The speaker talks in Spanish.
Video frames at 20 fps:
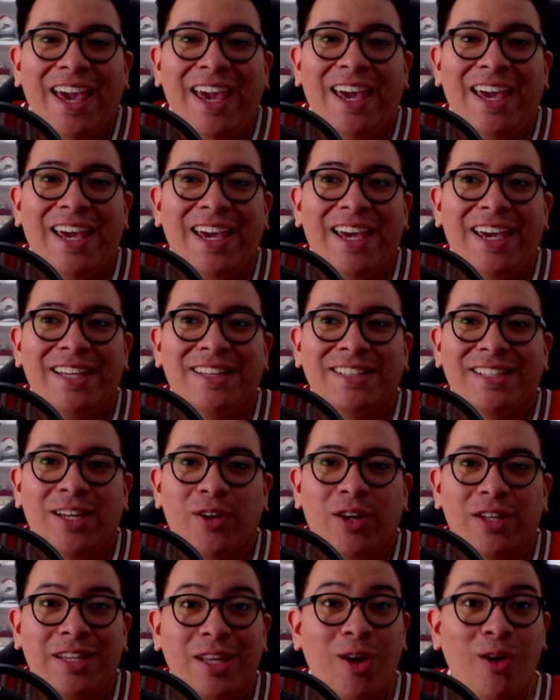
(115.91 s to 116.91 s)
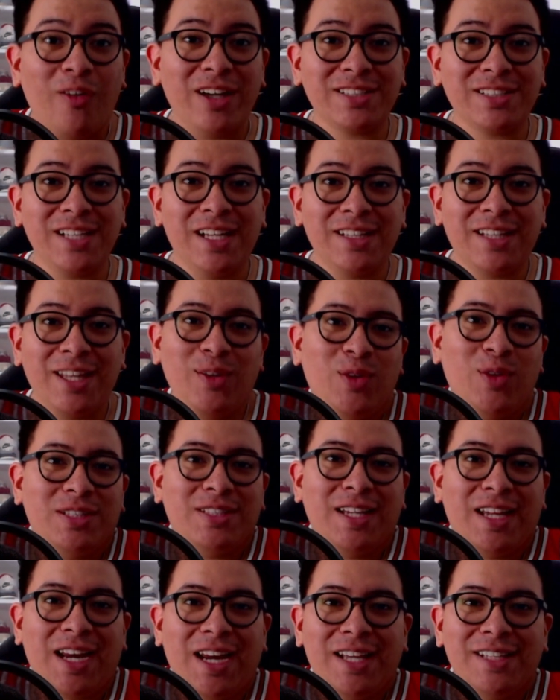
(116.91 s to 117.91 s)
Eh, creo que tengo bastante de no
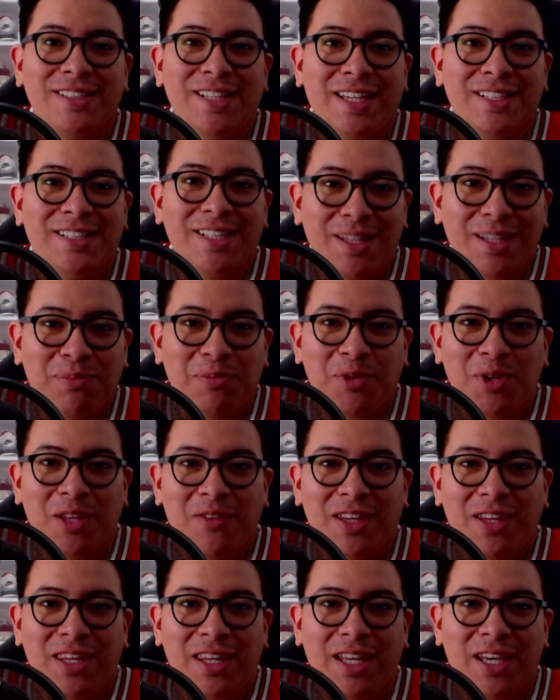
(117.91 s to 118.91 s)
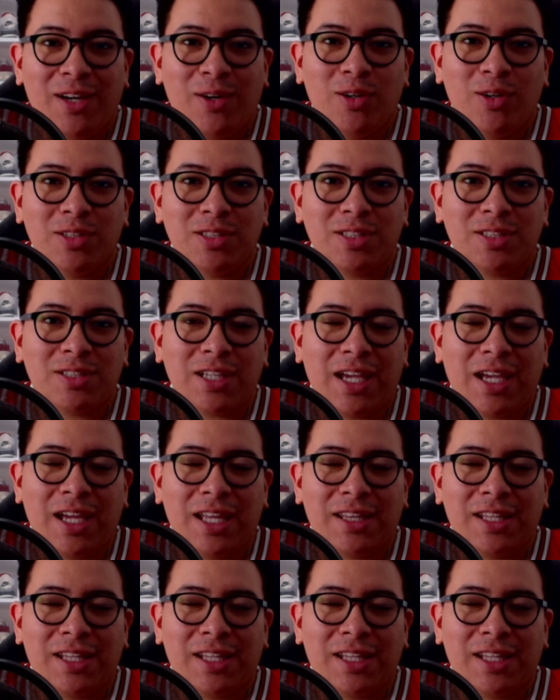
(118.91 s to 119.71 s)
hacerles este tipo de videos, eh,